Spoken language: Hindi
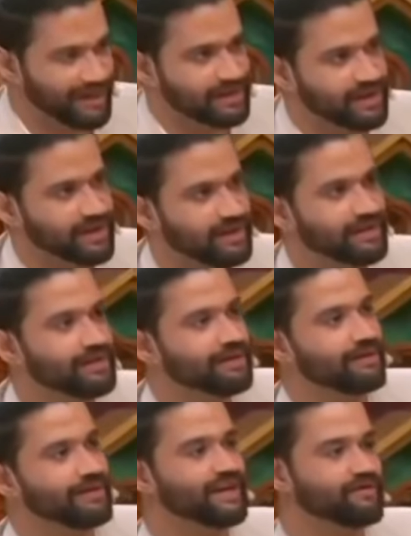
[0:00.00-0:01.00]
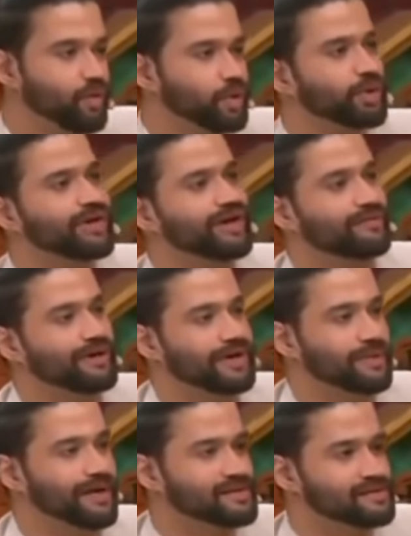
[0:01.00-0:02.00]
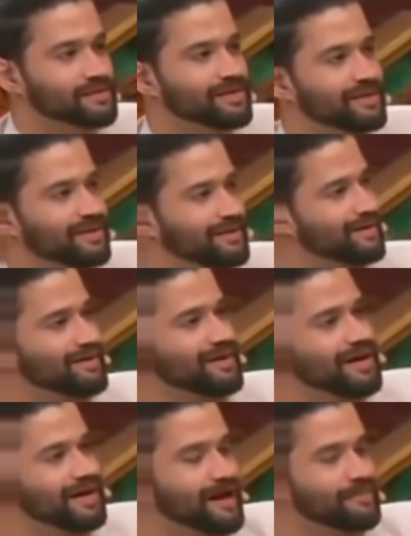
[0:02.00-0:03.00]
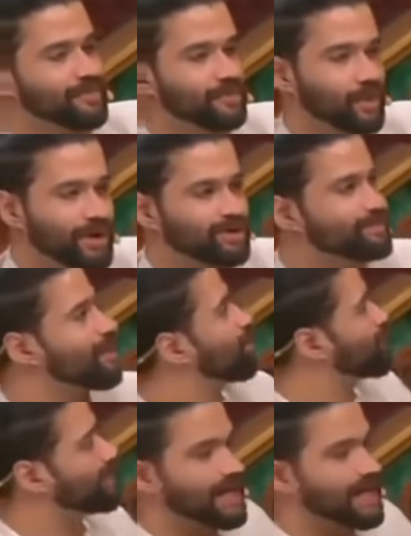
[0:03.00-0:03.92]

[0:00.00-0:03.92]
फैन थे और एक फोटो है हमारे पास अगर आप बोले तो मैं आपको